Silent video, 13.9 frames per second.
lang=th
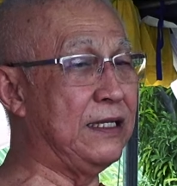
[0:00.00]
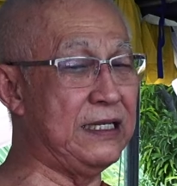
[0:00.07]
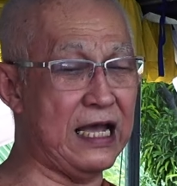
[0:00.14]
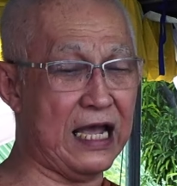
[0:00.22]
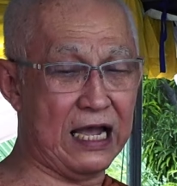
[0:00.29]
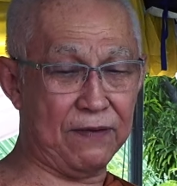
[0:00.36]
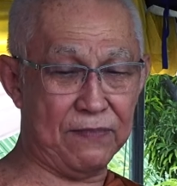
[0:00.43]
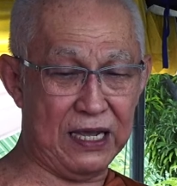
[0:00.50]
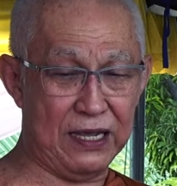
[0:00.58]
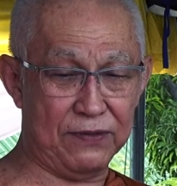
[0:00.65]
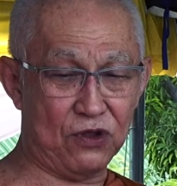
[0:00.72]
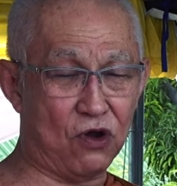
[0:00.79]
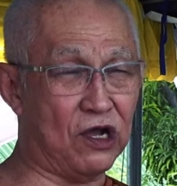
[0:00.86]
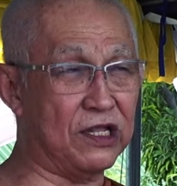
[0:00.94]
อย่างไม่
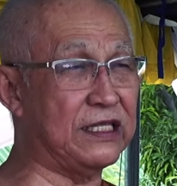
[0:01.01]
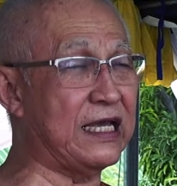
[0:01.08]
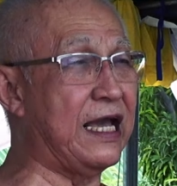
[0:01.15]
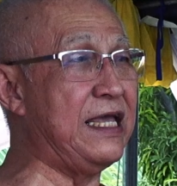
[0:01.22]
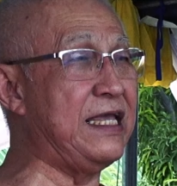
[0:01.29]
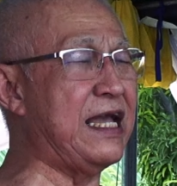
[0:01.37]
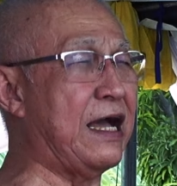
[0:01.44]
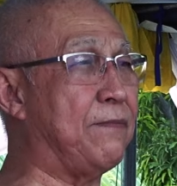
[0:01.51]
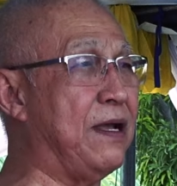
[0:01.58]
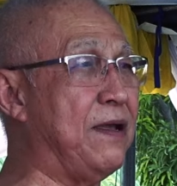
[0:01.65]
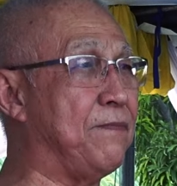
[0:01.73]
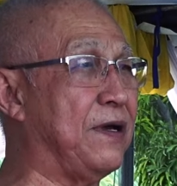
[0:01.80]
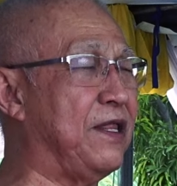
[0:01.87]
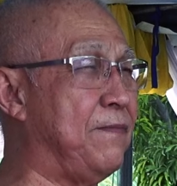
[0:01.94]
นอนใจอย่างไม่
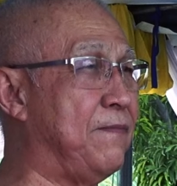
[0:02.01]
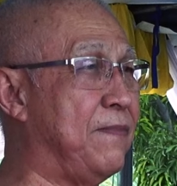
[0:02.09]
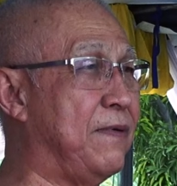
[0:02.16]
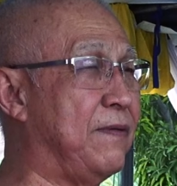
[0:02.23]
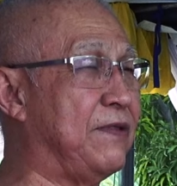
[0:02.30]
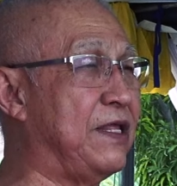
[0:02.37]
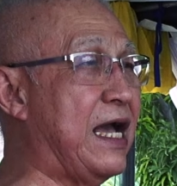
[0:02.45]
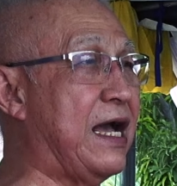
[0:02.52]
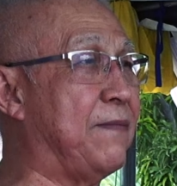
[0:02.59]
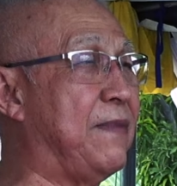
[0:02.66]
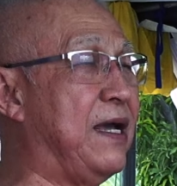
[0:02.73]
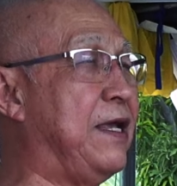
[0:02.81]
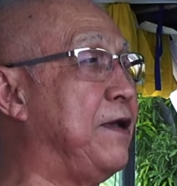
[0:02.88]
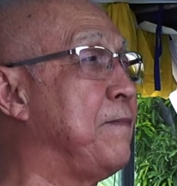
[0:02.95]
ปฏิอย่าง
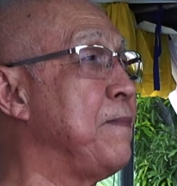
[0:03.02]
ไม่